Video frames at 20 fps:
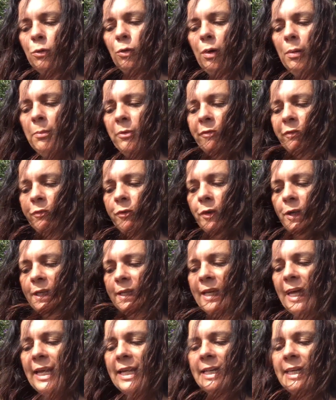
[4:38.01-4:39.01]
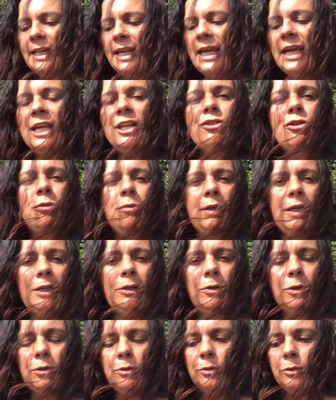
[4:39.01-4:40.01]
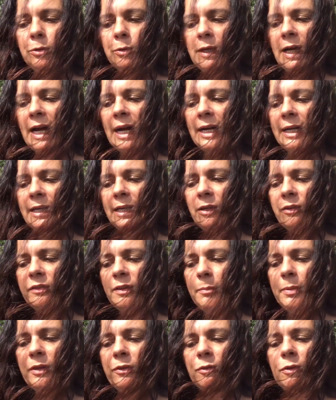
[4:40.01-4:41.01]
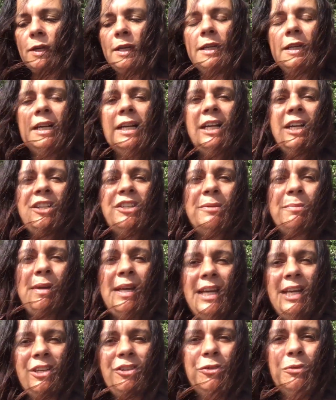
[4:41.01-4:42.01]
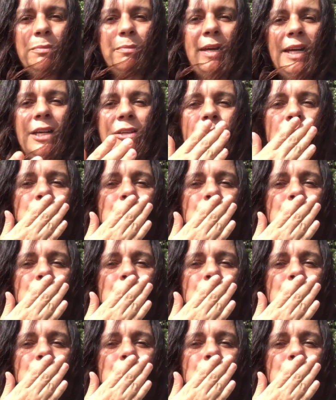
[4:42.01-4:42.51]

Como foi? Na igreja ou em outro lugar? Deus abençoe grandemente. Um beijo.